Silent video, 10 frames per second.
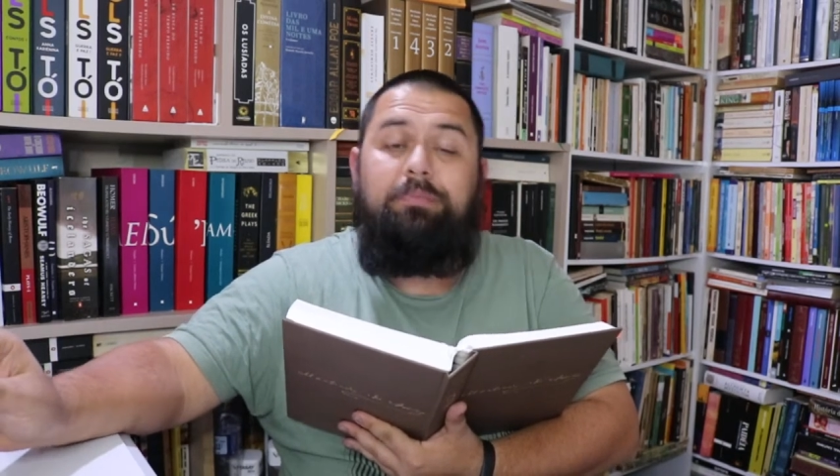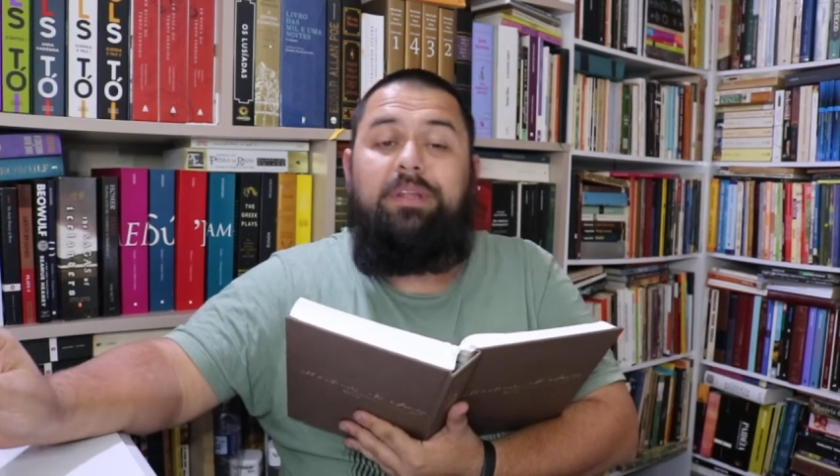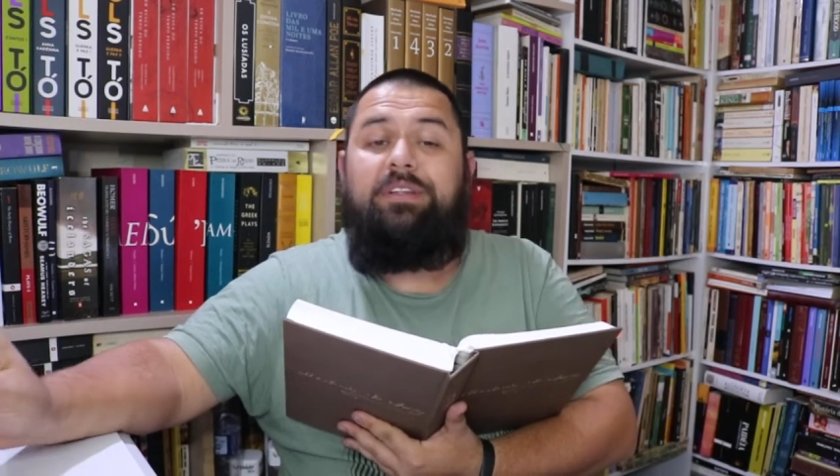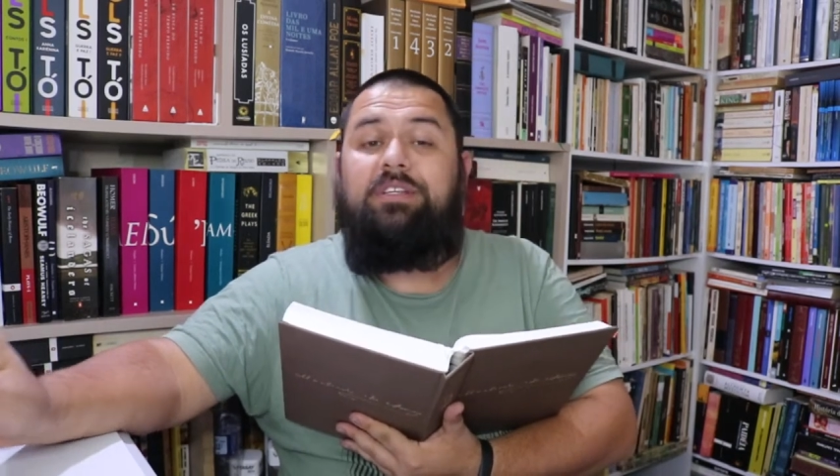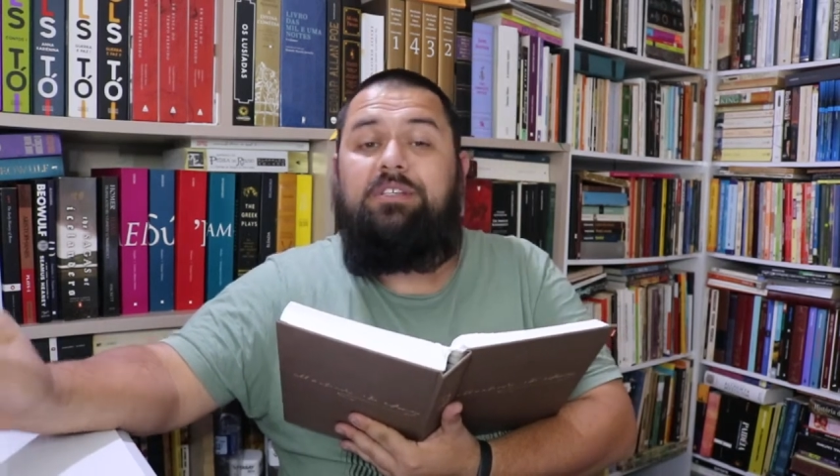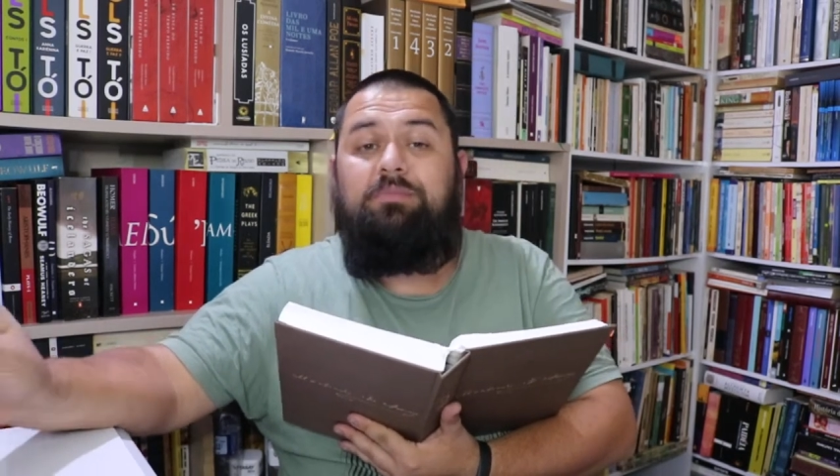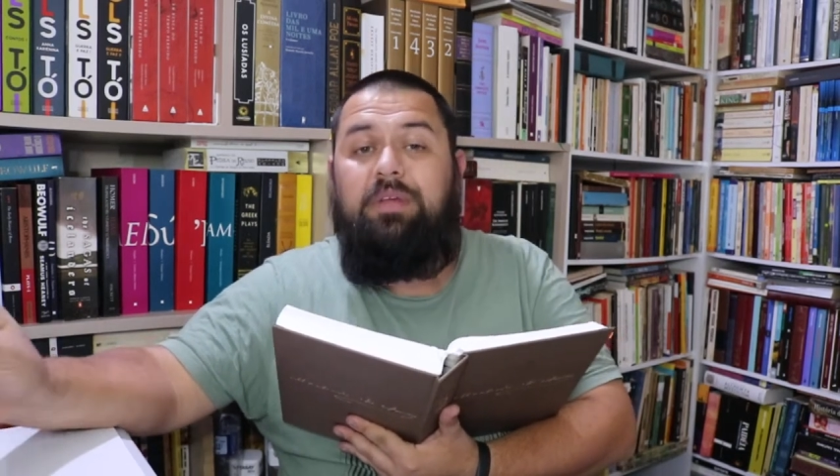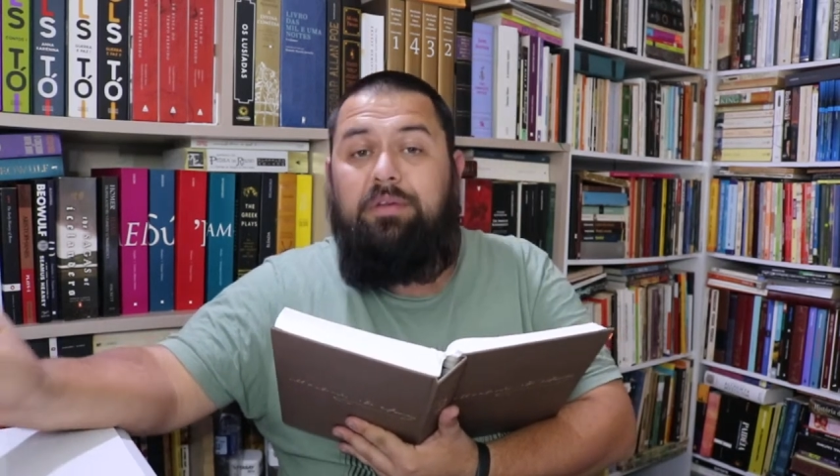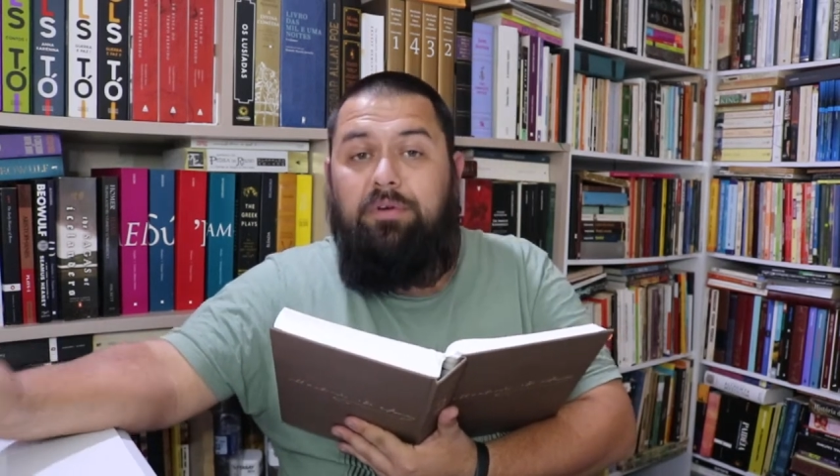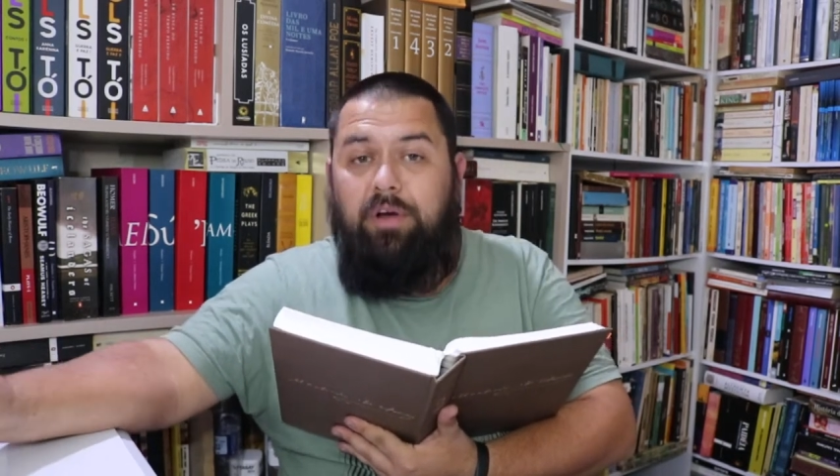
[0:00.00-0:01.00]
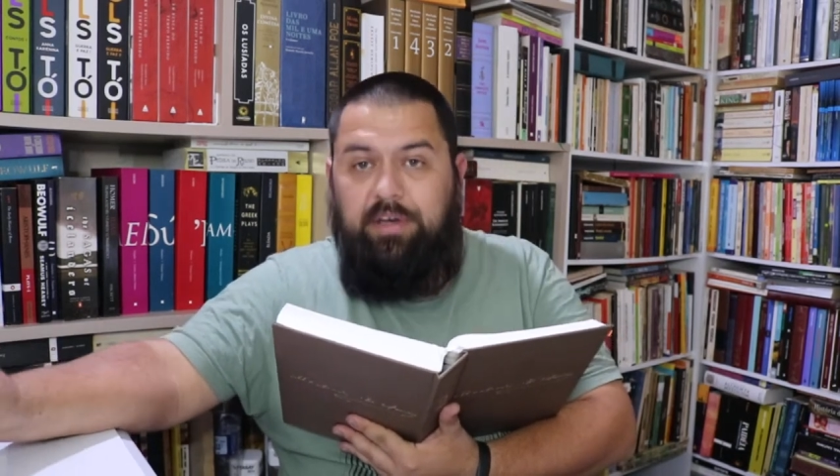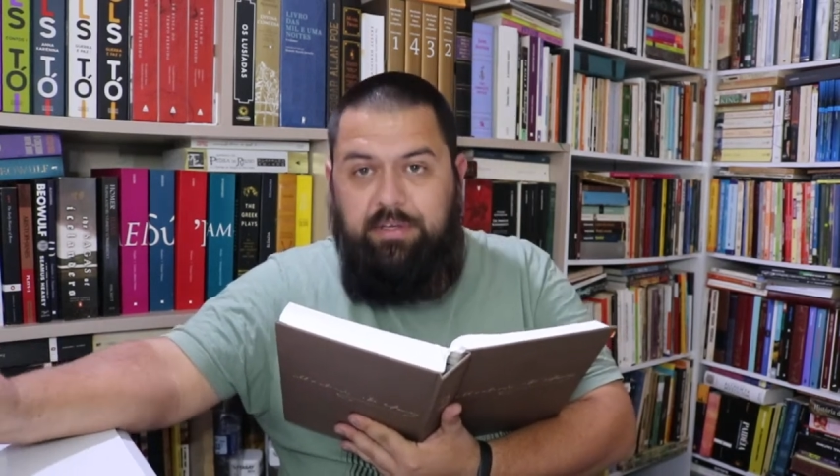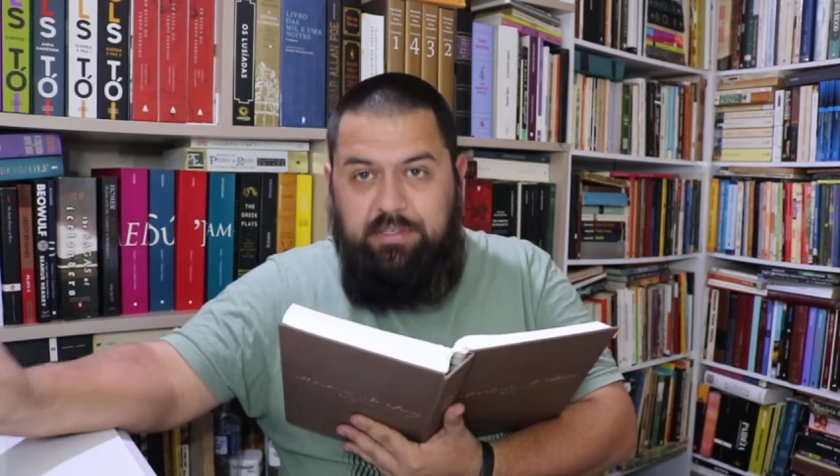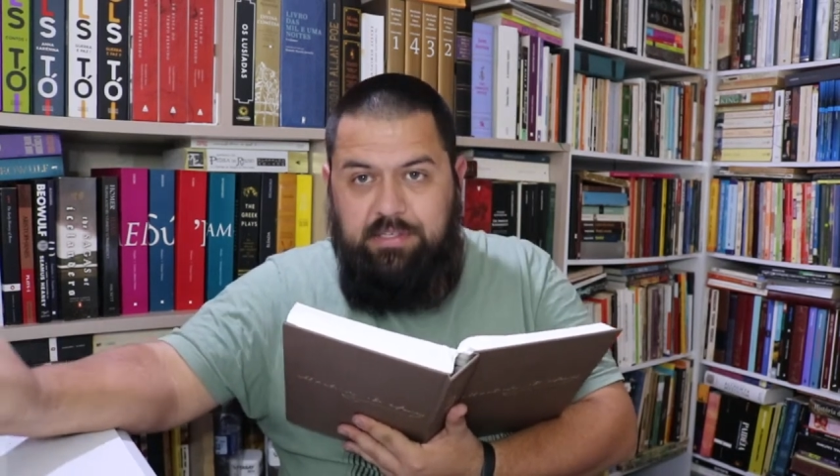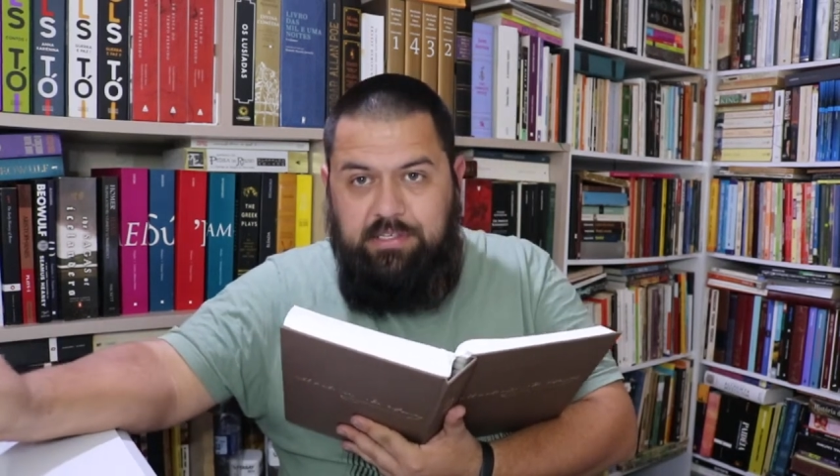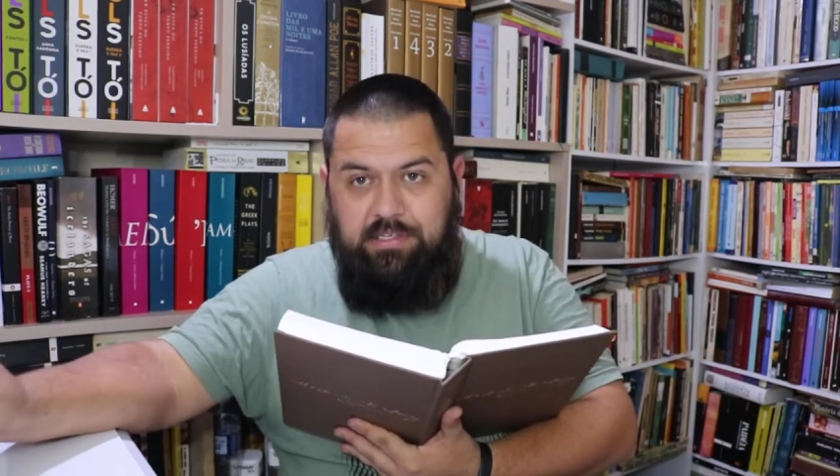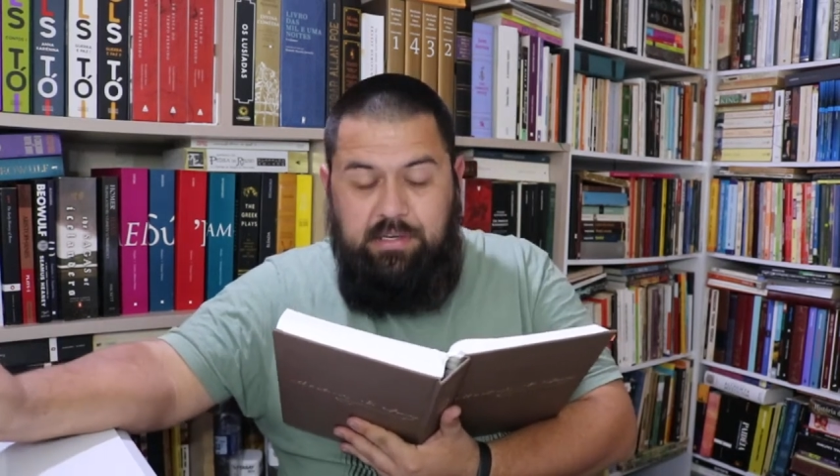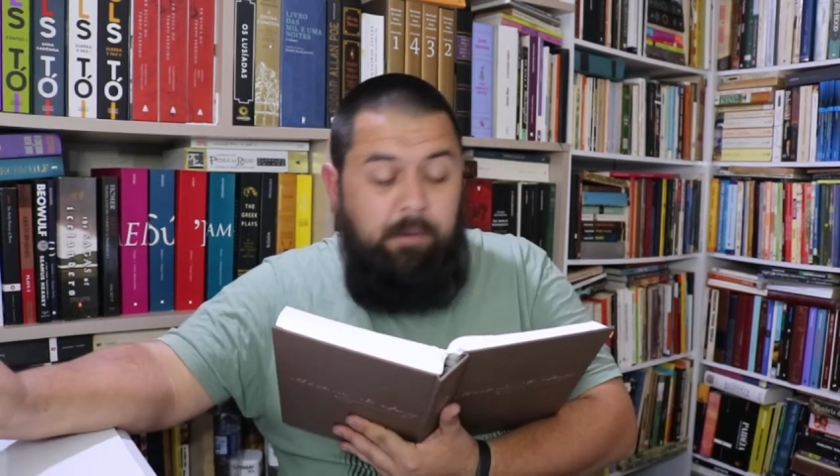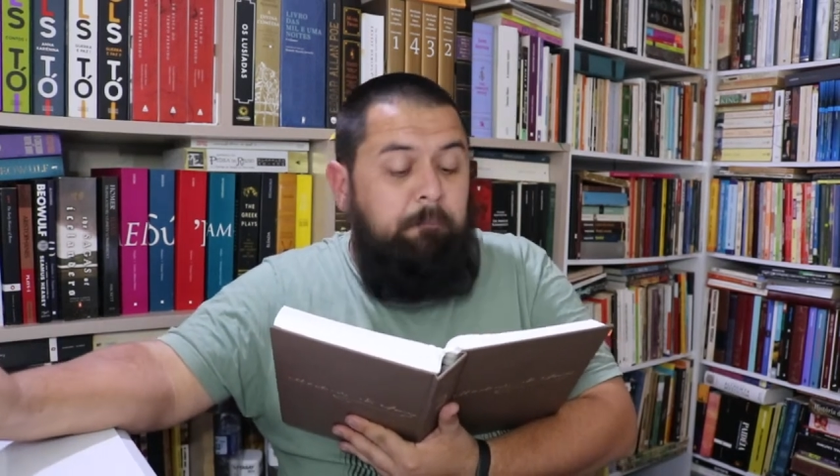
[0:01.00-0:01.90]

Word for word: plantas melhores.